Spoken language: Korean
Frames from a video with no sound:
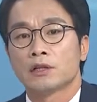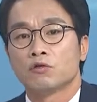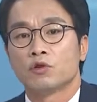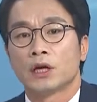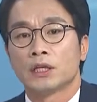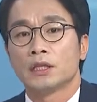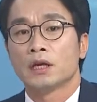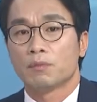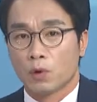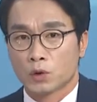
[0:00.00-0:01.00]
우려하는
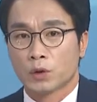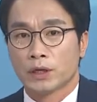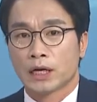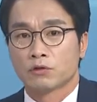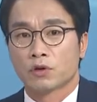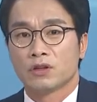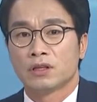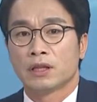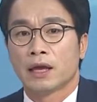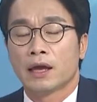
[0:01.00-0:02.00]
목소리가 아주
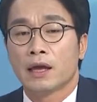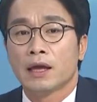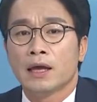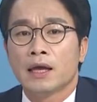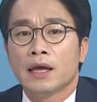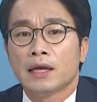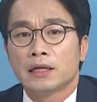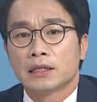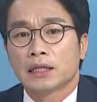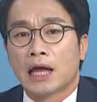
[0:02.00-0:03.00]
컸는데
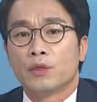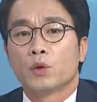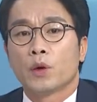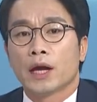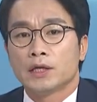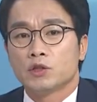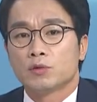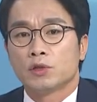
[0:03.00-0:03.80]
일단 안도의 한숨을